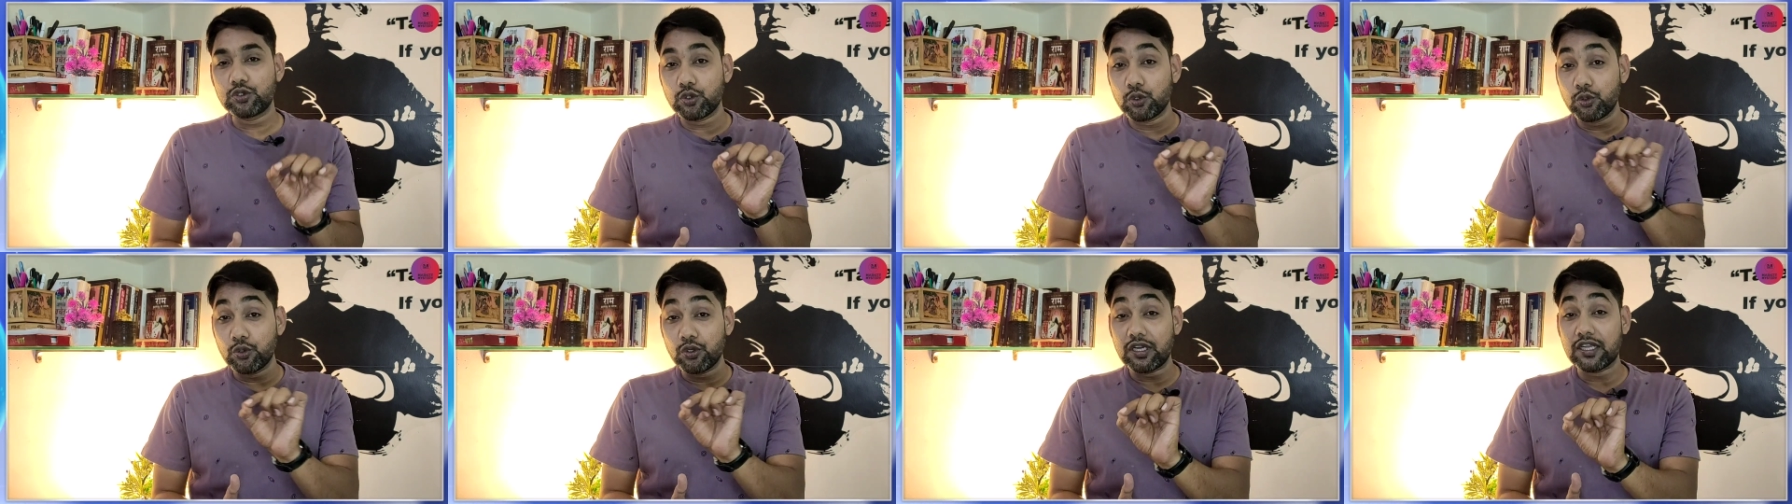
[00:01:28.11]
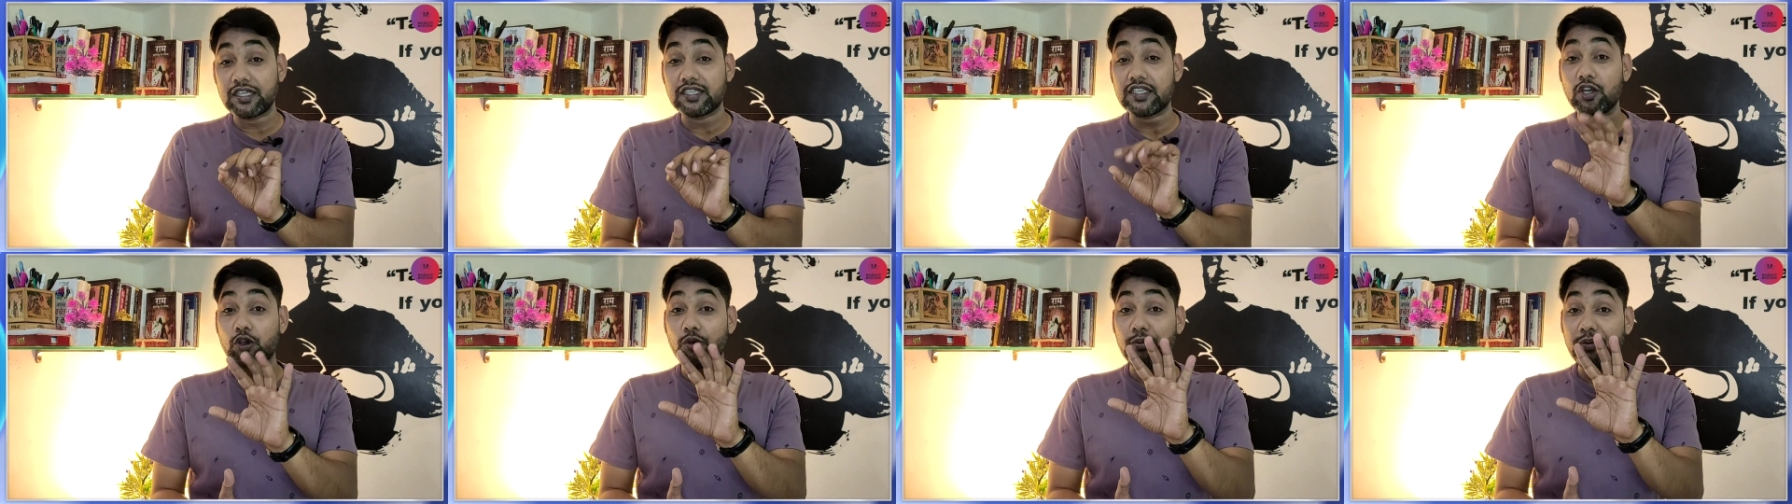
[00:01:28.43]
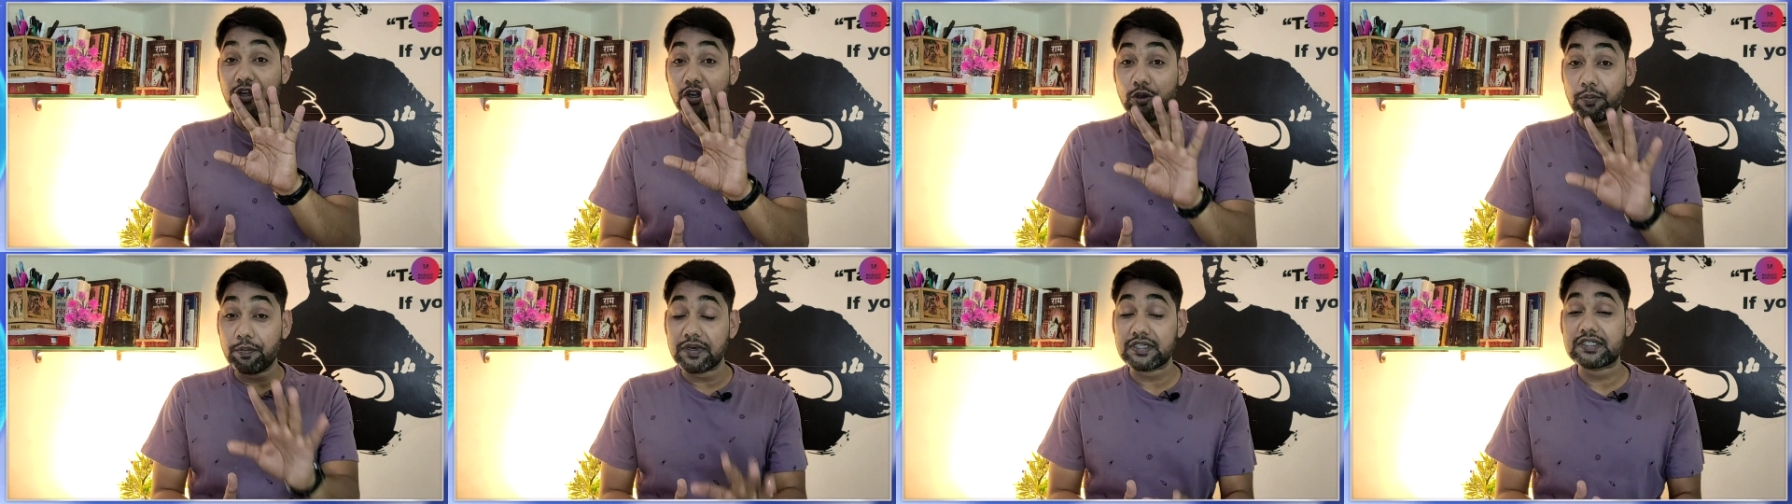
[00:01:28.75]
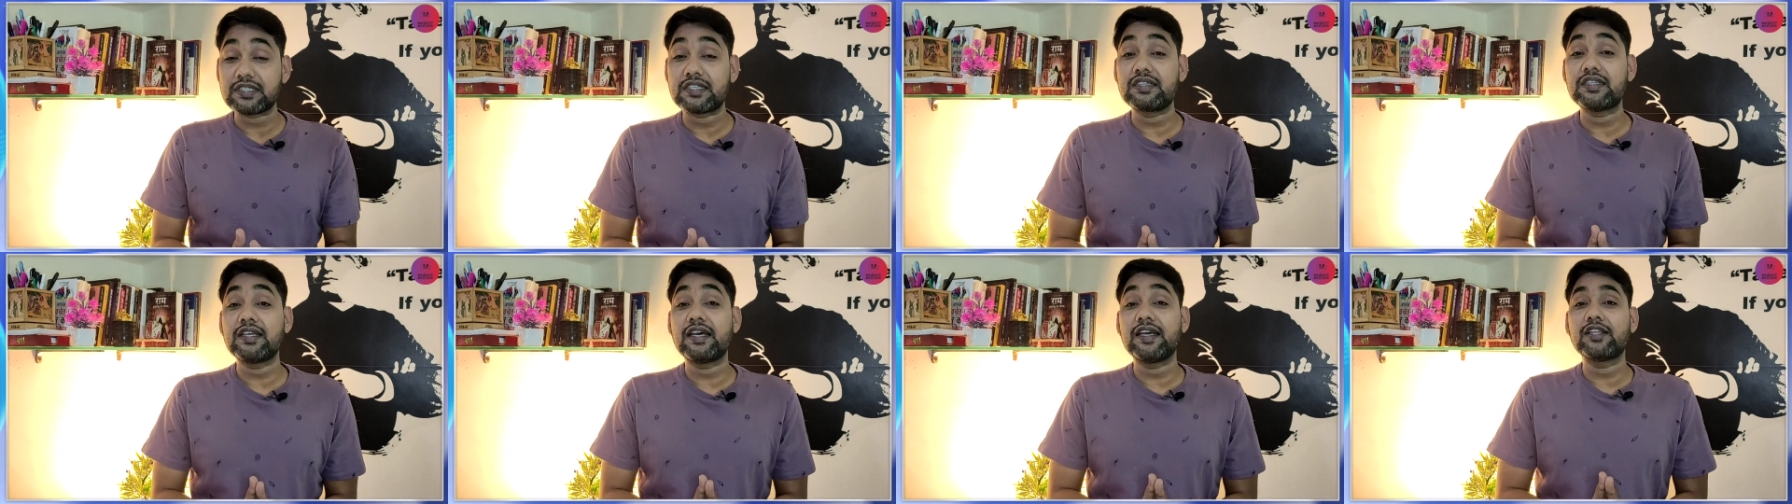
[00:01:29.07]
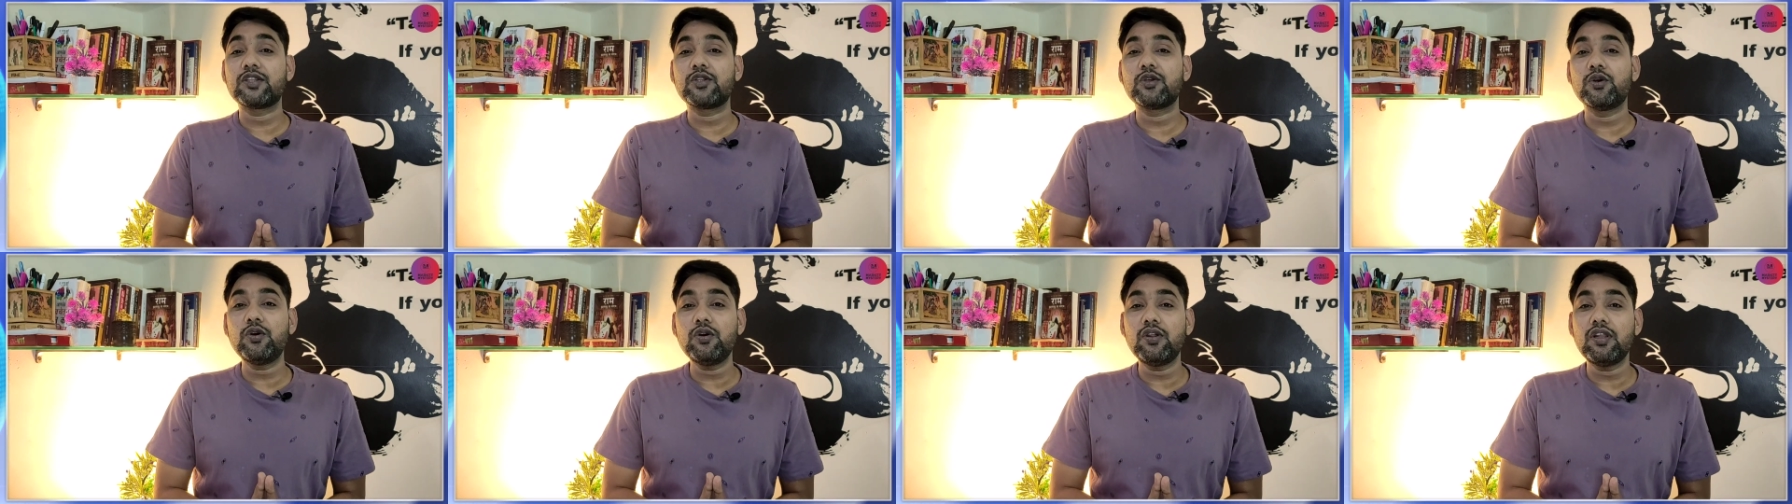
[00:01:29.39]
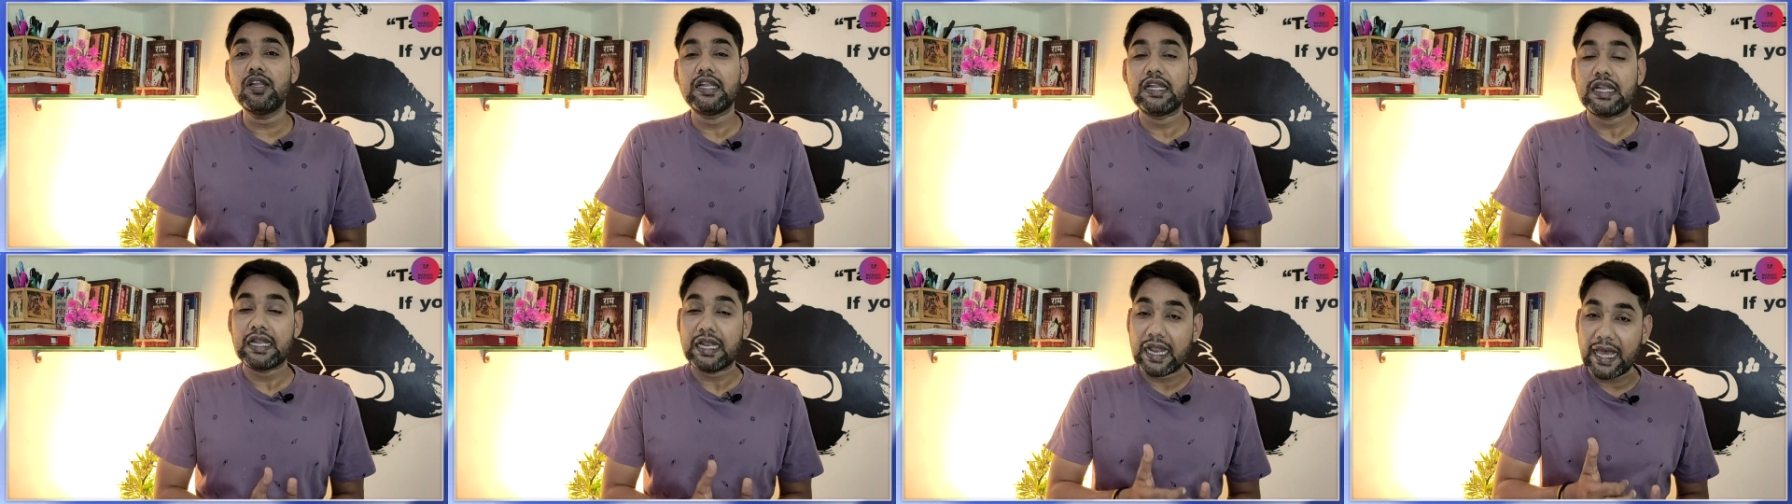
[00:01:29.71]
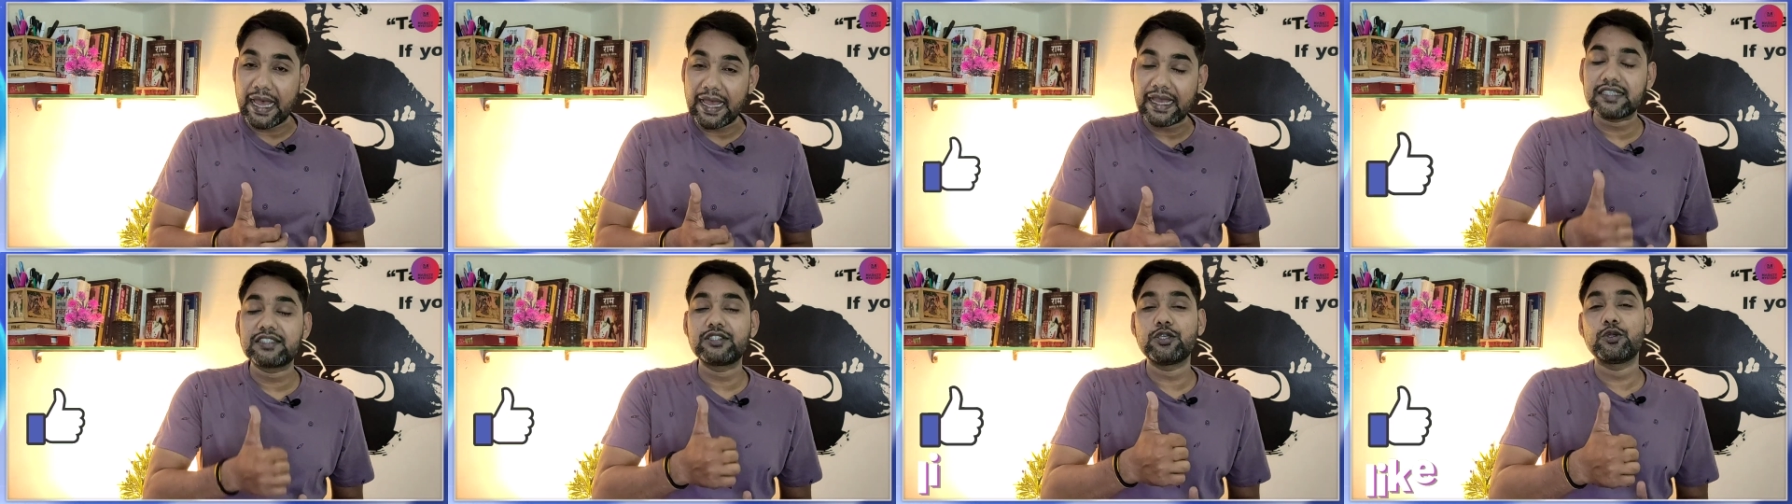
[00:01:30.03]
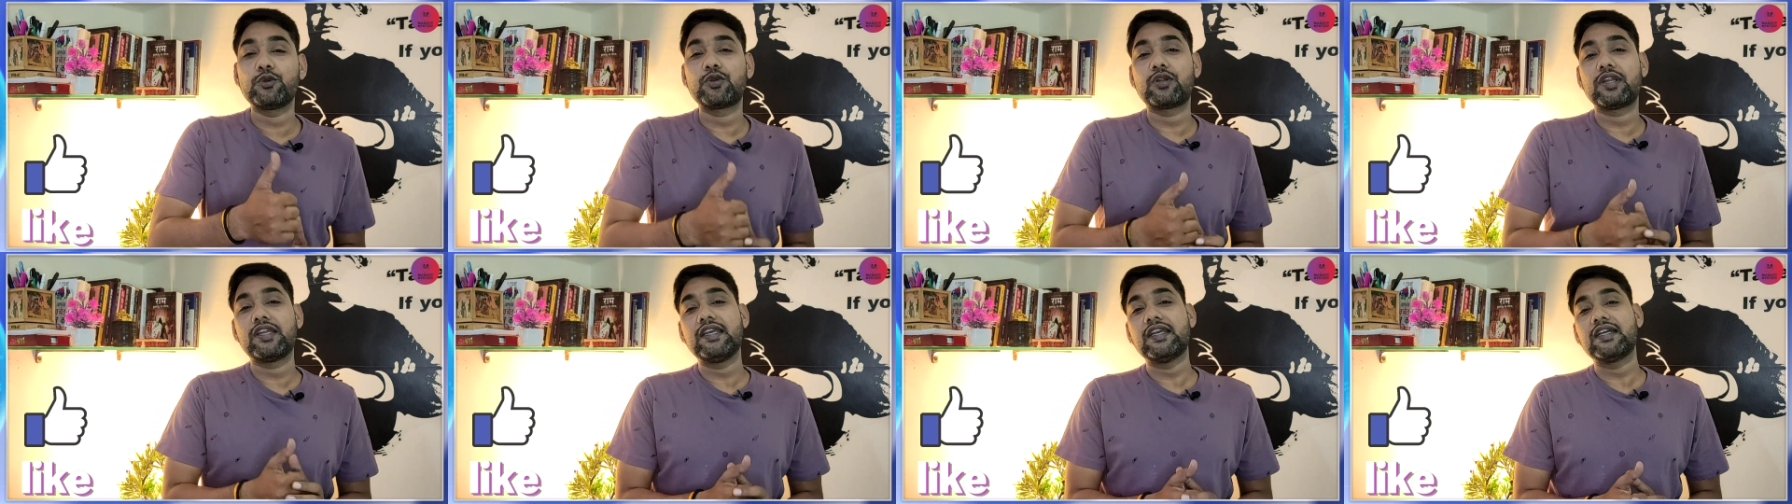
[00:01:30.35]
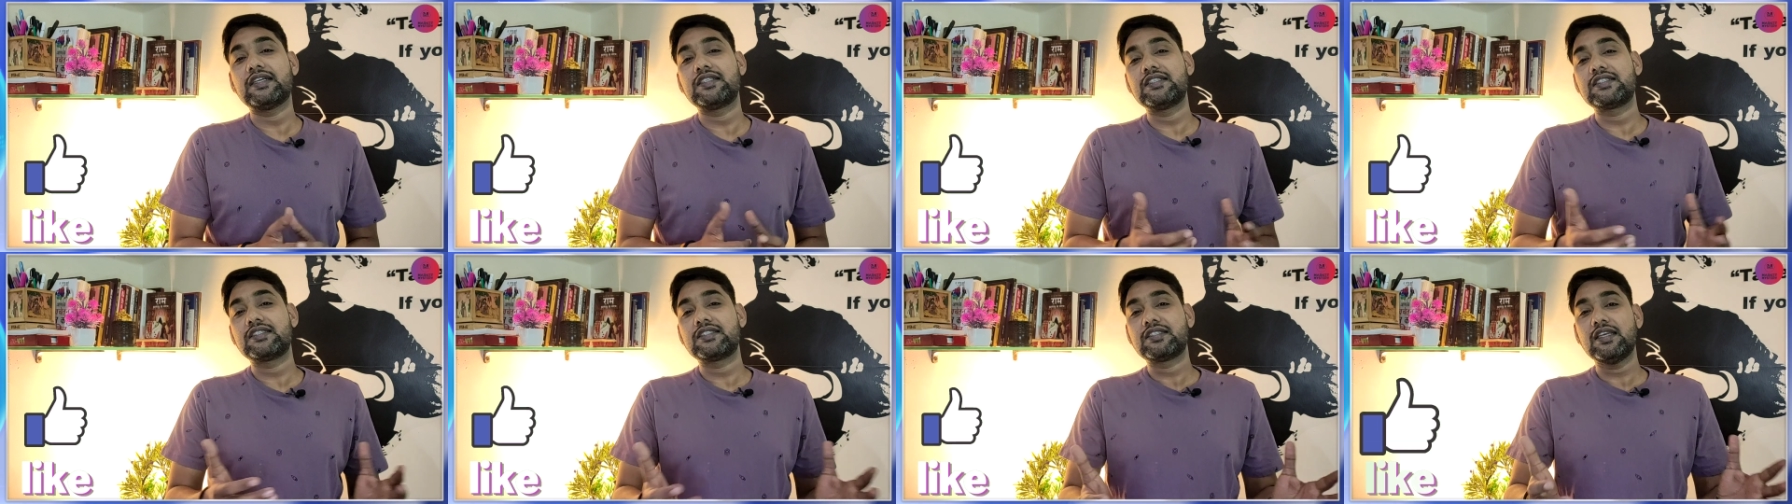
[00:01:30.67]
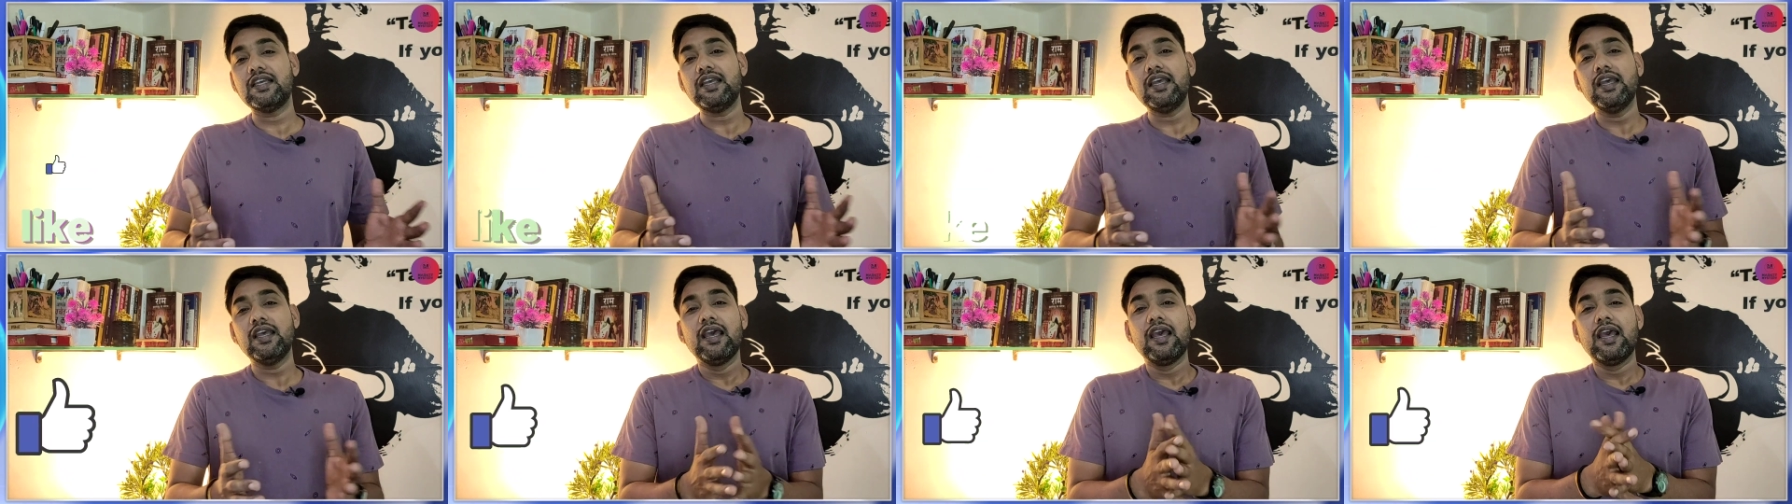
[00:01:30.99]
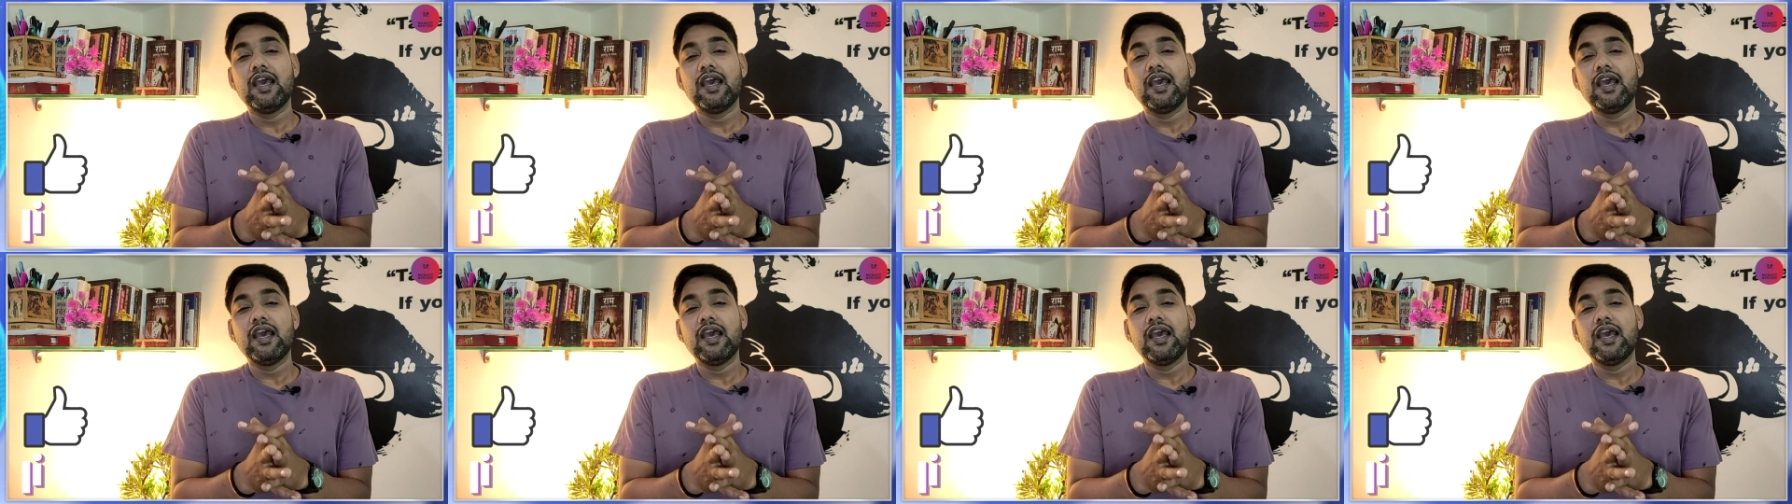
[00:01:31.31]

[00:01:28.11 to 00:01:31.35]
छूट ना जाए वो वीडियो पसंद आए तो लाइक जरूर करिएगा जिससे